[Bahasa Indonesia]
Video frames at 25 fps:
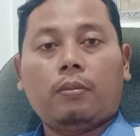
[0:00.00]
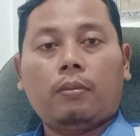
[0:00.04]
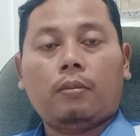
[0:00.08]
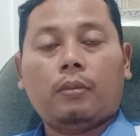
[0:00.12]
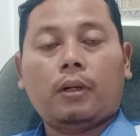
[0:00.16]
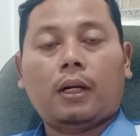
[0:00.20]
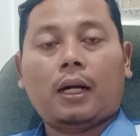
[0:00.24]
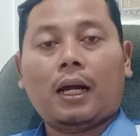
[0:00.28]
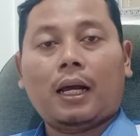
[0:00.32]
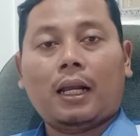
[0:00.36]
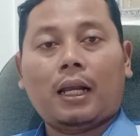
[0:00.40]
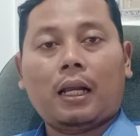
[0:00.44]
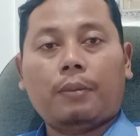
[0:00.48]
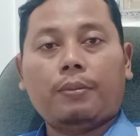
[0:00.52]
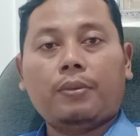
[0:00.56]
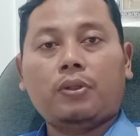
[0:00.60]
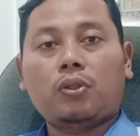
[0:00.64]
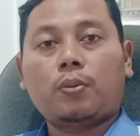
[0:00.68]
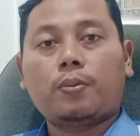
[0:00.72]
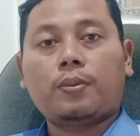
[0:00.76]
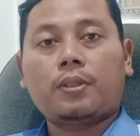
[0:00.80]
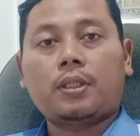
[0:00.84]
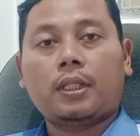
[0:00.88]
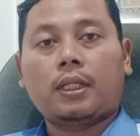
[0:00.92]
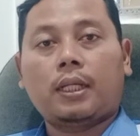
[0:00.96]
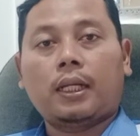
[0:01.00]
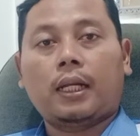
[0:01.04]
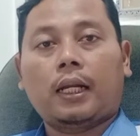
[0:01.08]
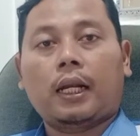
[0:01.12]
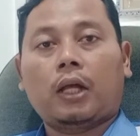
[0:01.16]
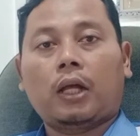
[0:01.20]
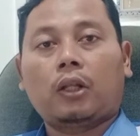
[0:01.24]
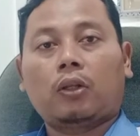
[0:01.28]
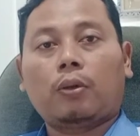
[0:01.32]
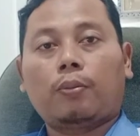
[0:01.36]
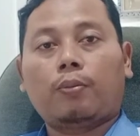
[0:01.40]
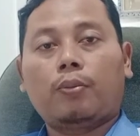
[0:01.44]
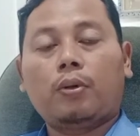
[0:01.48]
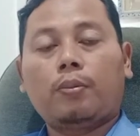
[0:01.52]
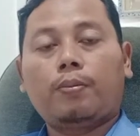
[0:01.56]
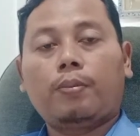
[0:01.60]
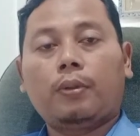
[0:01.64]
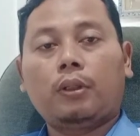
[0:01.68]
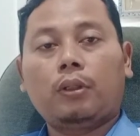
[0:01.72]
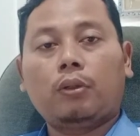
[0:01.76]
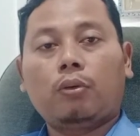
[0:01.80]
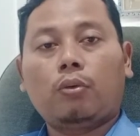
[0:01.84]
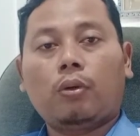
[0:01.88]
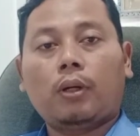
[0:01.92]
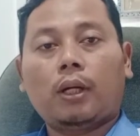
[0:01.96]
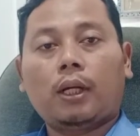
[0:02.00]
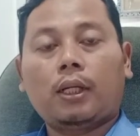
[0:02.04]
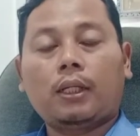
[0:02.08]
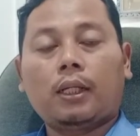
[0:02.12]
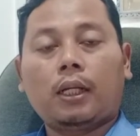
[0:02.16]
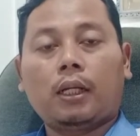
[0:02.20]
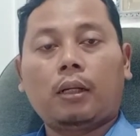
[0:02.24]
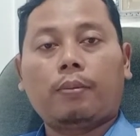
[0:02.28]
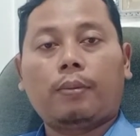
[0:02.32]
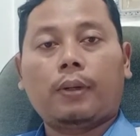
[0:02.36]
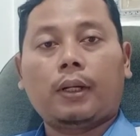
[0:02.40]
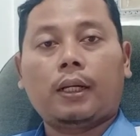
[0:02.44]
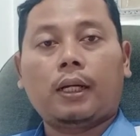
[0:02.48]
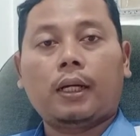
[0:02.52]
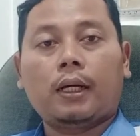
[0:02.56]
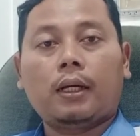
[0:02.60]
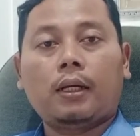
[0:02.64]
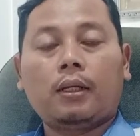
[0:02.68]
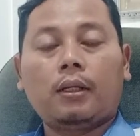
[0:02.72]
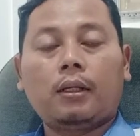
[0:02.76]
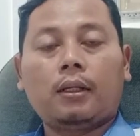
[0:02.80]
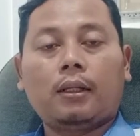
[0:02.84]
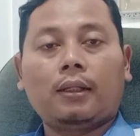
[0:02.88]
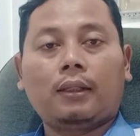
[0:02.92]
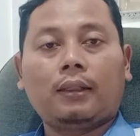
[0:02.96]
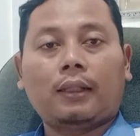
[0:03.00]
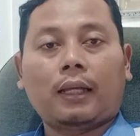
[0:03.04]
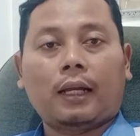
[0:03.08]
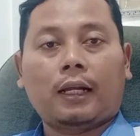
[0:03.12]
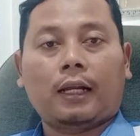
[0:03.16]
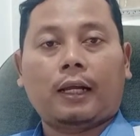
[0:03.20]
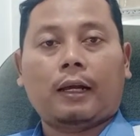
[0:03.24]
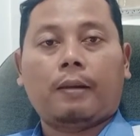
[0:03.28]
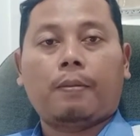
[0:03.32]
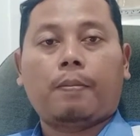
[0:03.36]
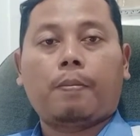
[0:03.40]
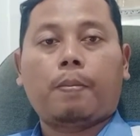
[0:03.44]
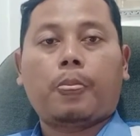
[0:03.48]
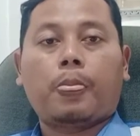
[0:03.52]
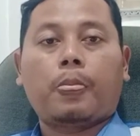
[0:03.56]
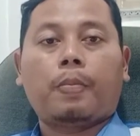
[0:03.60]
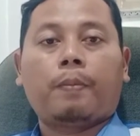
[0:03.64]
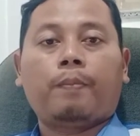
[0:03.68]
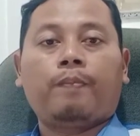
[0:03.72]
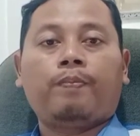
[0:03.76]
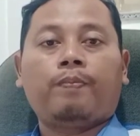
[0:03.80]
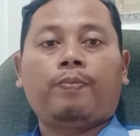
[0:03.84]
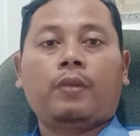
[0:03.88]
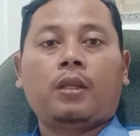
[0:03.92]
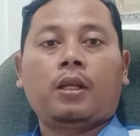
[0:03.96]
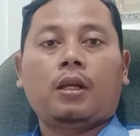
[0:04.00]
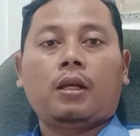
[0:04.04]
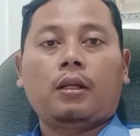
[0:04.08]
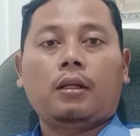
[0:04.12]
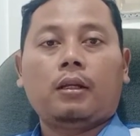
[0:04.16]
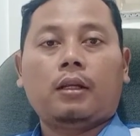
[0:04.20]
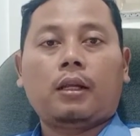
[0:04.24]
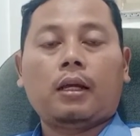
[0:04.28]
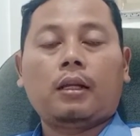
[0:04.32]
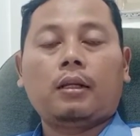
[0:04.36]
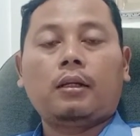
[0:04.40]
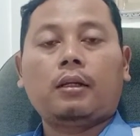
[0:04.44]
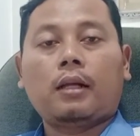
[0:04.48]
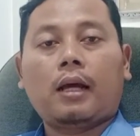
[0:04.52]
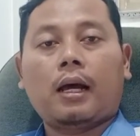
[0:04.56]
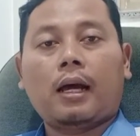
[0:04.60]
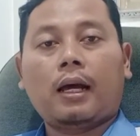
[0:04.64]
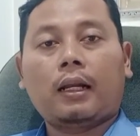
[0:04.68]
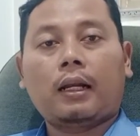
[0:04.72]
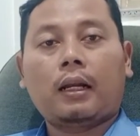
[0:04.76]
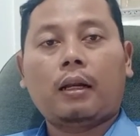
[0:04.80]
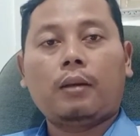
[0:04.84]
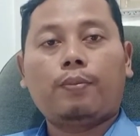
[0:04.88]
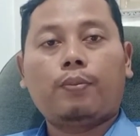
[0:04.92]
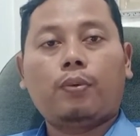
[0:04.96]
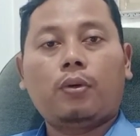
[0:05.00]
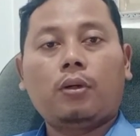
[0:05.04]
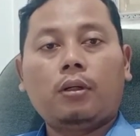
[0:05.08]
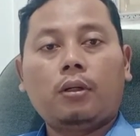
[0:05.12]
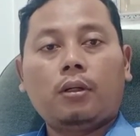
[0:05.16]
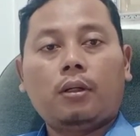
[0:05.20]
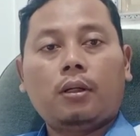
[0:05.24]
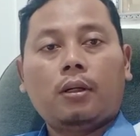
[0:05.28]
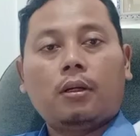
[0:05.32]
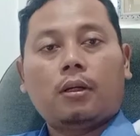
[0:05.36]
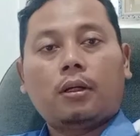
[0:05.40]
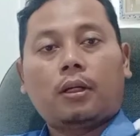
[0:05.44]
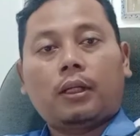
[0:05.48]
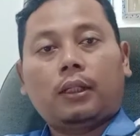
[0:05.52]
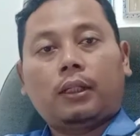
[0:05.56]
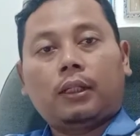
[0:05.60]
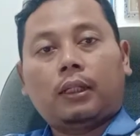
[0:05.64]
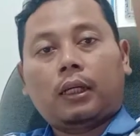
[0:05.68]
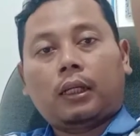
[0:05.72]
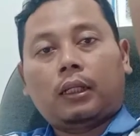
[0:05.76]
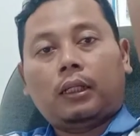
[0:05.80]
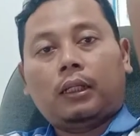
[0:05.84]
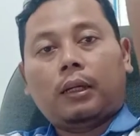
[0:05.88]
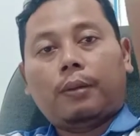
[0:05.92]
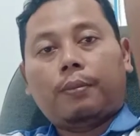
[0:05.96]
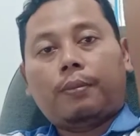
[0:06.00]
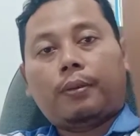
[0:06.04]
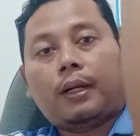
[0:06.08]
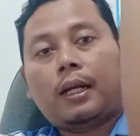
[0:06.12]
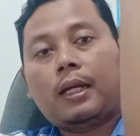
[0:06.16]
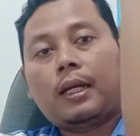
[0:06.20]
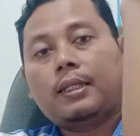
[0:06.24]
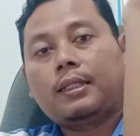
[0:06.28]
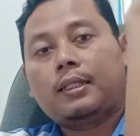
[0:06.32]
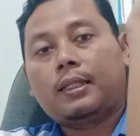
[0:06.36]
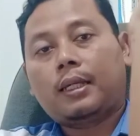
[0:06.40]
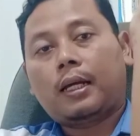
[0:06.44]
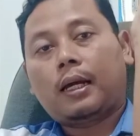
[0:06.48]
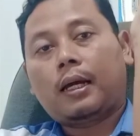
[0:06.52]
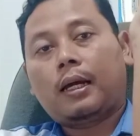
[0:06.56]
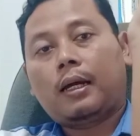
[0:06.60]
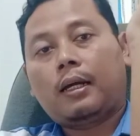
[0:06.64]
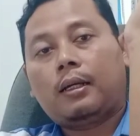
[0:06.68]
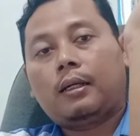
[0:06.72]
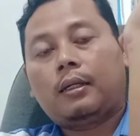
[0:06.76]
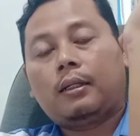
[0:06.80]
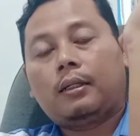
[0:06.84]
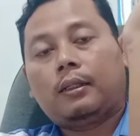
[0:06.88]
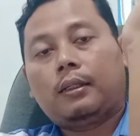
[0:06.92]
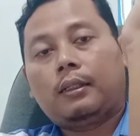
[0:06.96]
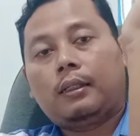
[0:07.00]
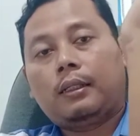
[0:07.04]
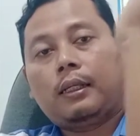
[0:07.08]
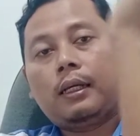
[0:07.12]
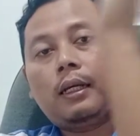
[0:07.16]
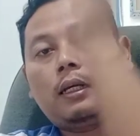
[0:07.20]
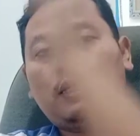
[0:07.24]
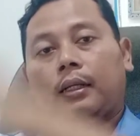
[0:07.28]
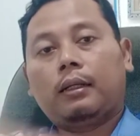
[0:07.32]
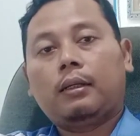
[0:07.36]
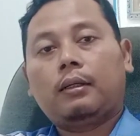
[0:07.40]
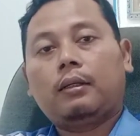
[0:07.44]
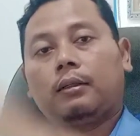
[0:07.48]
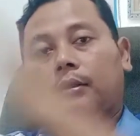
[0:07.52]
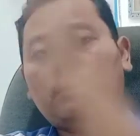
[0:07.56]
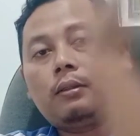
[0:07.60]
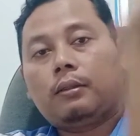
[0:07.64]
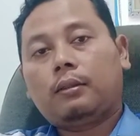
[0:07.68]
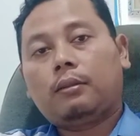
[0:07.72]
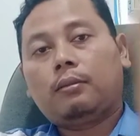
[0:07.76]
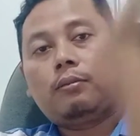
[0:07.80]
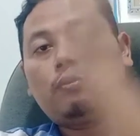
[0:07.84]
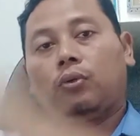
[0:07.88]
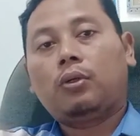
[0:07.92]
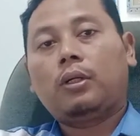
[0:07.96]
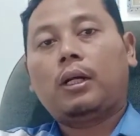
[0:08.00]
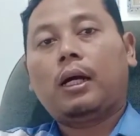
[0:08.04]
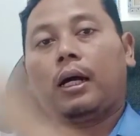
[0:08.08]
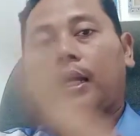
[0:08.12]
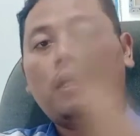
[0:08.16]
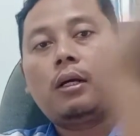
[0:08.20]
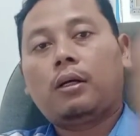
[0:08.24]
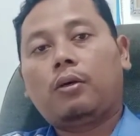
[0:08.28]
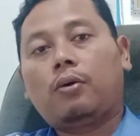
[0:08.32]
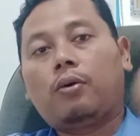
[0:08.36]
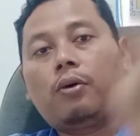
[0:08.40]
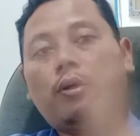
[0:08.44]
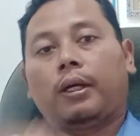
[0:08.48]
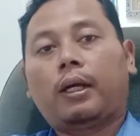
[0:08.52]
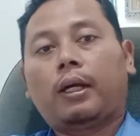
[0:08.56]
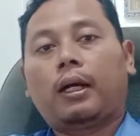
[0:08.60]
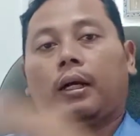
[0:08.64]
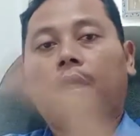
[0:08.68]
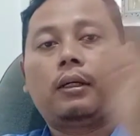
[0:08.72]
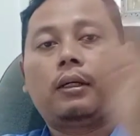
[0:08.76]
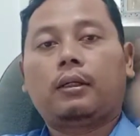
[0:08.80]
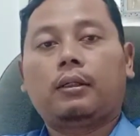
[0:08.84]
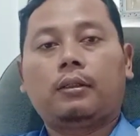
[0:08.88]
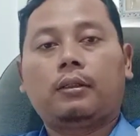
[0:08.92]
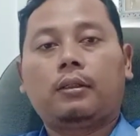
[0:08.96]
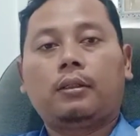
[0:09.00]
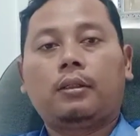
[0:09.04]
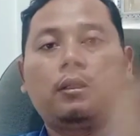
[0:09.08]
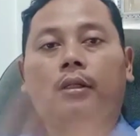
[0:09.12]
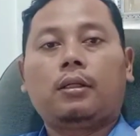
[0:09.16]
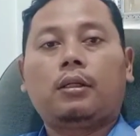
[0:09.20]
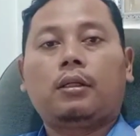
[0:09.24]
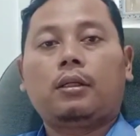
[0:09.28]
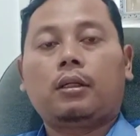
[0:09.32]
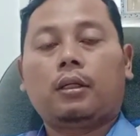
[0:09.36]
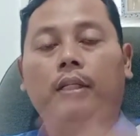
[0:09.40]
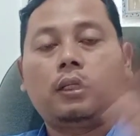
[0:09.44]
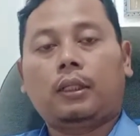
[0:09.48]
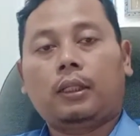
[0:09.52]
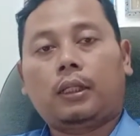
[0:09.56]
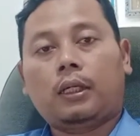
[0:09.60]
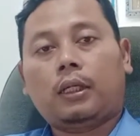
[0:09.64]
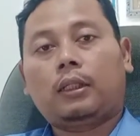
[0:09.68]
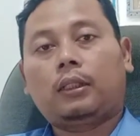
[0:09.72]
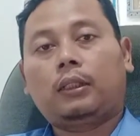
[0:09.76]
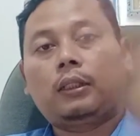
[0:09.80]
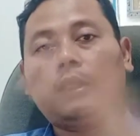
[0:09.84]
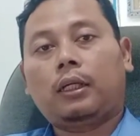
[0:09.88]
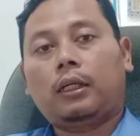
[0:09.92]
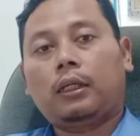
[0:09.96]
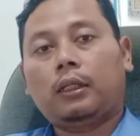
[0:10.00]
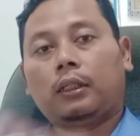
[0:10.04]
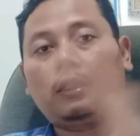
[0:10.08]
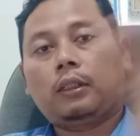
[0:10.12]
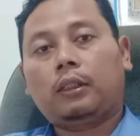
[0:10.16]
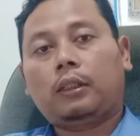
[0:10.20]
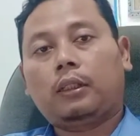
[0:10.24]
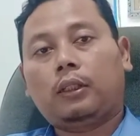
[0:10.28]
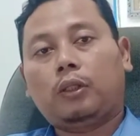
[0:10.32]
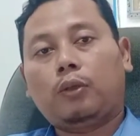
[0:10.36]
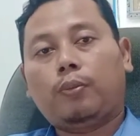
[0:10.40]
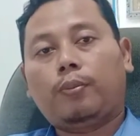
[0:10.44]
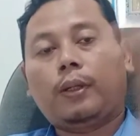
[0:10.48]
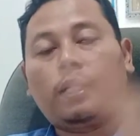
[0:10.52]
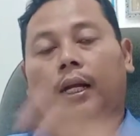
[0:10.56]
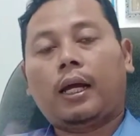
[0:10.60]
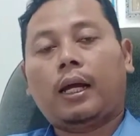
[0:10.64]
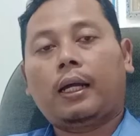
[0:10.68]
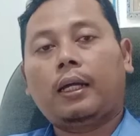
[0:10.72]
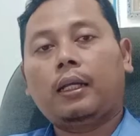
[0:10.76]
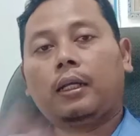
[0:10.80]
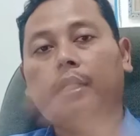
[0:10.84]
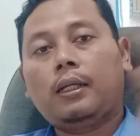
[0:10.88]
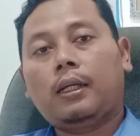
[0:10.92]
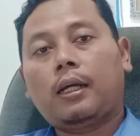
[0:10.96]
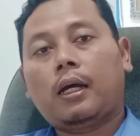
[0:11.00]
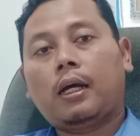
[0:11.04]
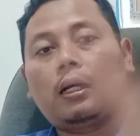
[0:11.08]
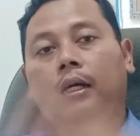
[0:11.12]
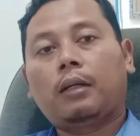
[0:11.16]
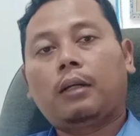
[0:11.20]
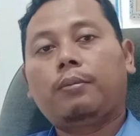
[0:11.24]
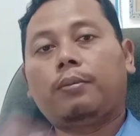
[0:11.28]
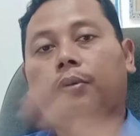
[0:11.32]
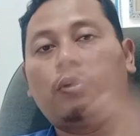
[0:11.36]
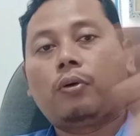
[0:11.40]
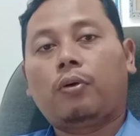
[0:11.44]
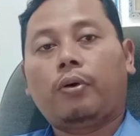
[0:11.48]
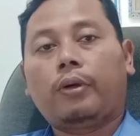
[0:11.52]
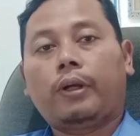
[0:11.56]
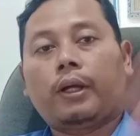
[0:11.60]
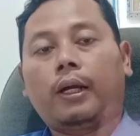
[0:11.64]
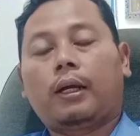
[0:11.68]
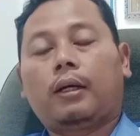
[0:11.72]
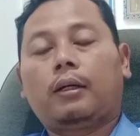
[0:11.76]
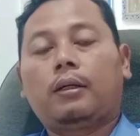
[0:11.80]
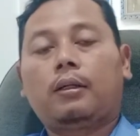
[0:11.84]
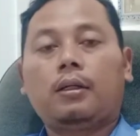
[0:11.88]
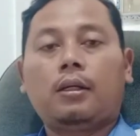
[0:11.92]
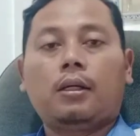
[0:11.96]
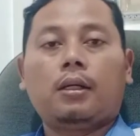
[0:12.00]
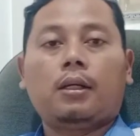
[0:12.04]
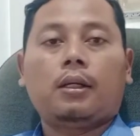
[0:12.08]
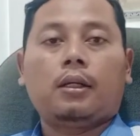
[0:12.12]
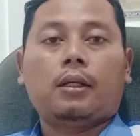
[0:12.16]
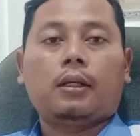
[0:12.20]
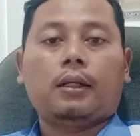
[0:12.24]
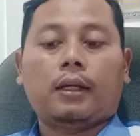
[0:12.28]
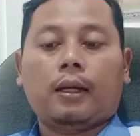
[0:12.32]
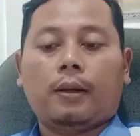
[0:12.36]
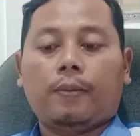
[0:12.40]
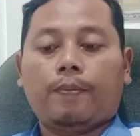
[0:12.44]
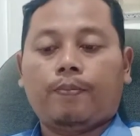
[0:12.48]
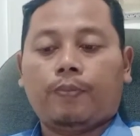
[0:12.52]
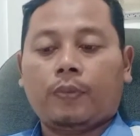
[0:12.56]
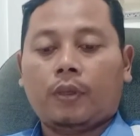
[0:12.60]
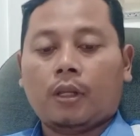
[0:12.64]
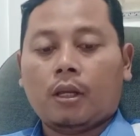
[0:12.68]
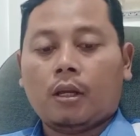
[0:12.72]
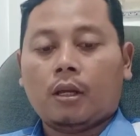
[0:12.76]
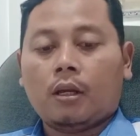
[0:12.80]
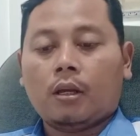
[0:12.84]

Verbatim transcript: mengalami subsiden ataupun penurunan daripada tanah. Dan aral pun ketika dia beranjak, dia mudah goyang. Ketika kita ketiupan angin, dia akan bergoyang. Nah,